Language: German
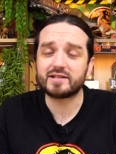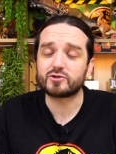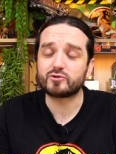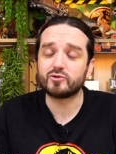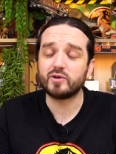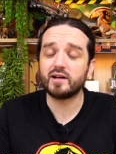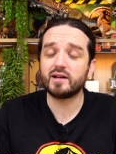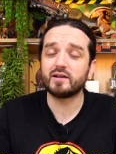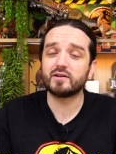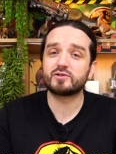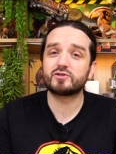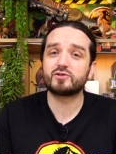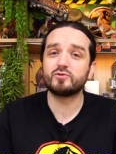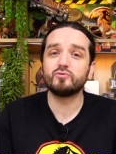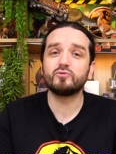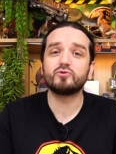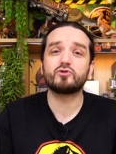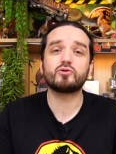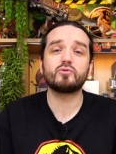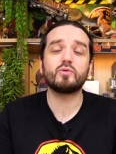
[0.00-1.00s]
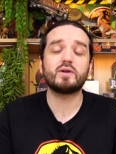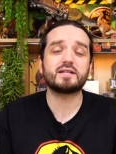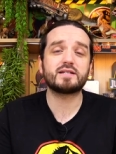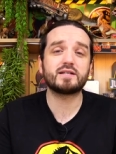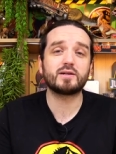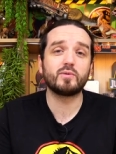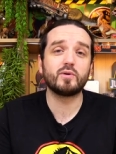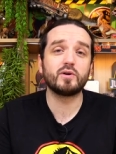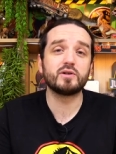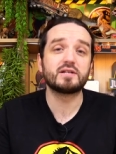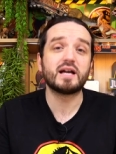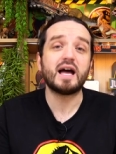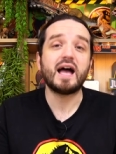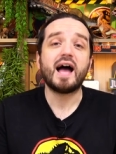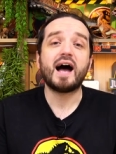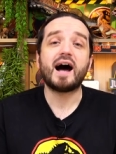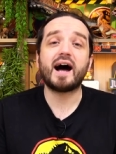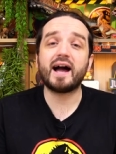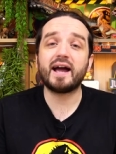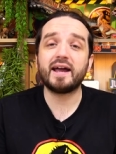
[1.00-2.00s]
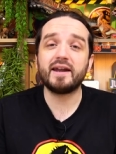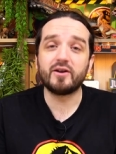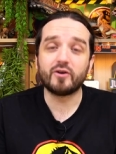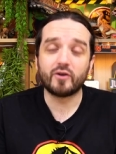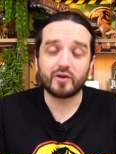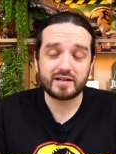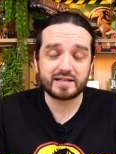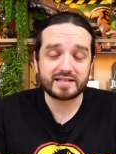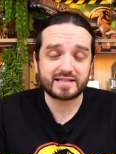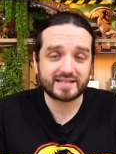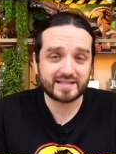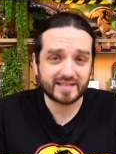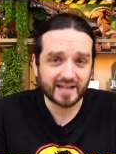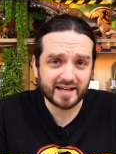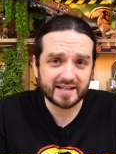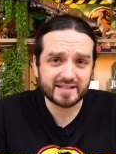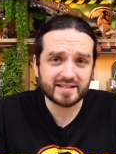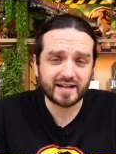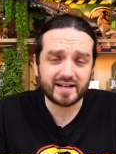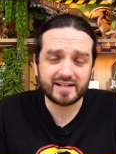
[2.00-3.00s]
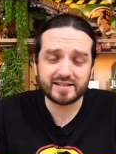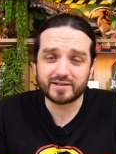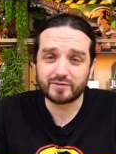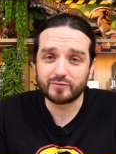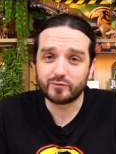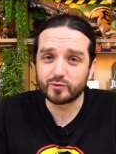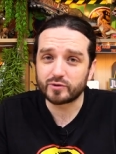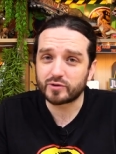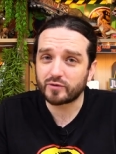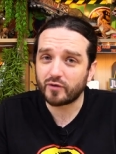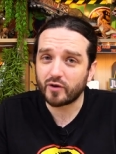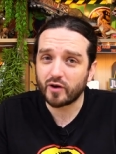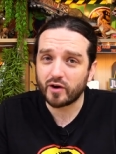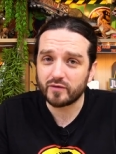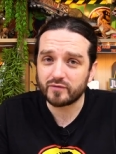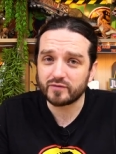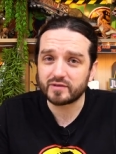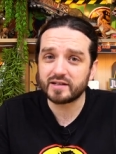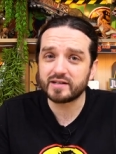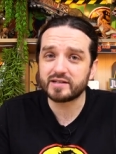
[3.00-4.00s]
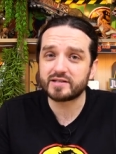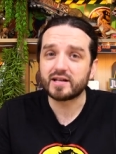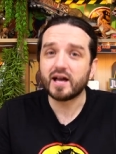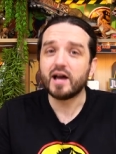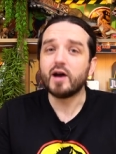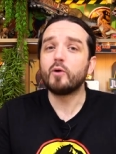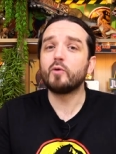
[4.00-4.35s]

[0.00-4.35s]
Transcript: Trailer zu Jurassic World. Ein neues Zeitalter wurde veröffentlicht